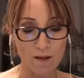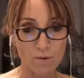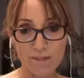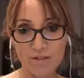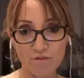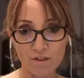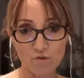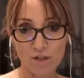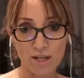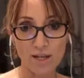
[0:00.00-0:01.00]
quindi il
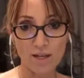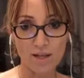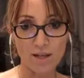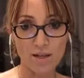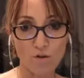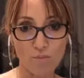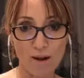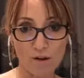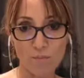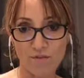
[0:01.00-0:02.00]
fatto che
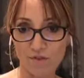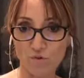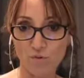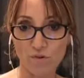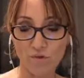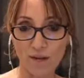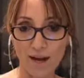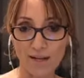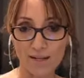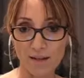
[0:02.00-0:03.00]
Romano abbia fatto quel
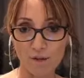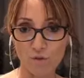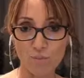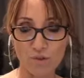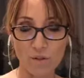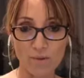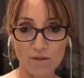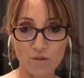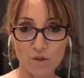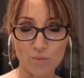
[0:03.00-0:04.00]
vocale è il
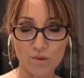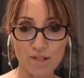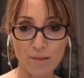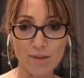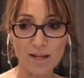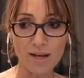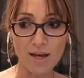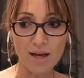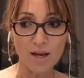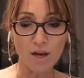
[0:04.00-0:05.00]
comportamento irresponsabile
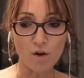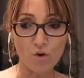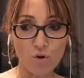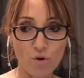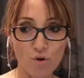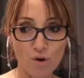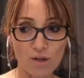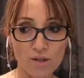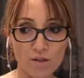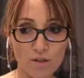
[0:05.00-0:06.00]
o
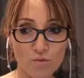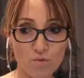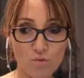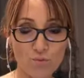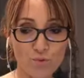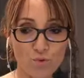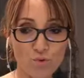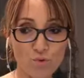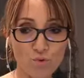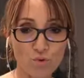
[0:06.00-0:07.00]
eh,
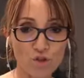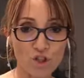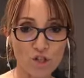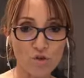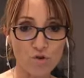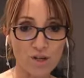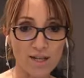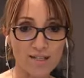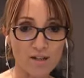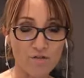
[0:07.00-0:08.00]
tutto il circo
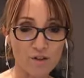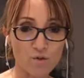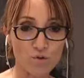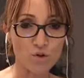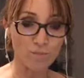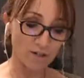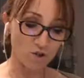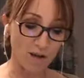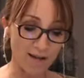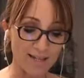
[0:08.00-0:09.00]
che si è fatto sopra,
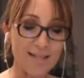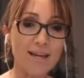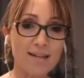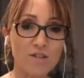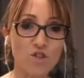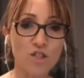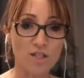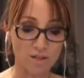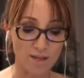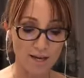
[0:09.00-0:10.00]
cioè IRC,